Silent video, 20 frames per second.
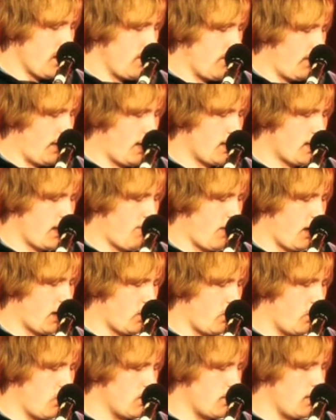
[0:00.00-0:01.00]
Vanessa war
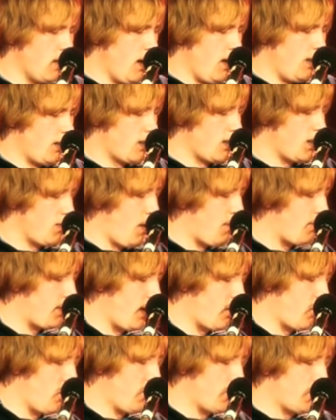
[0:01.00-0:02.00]
groß, das ist beim
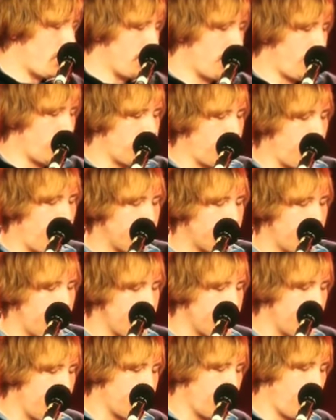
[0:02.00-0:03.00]
Tango bestimmt von
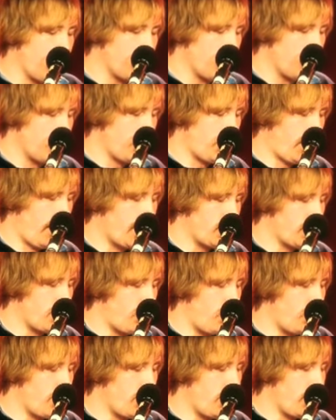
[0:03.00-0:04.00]
Vorteil. Sie hatte auch so ein strenges
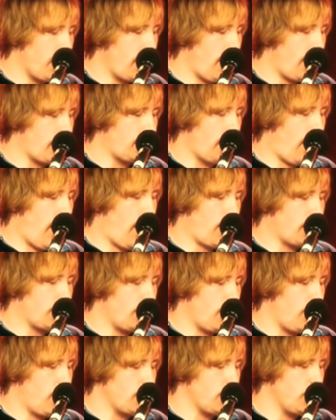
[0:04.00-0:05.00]
Profil, leichte
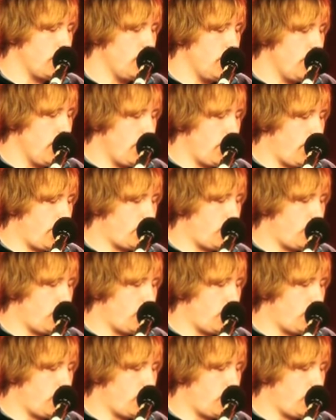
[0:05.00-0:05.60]
Hakennase, war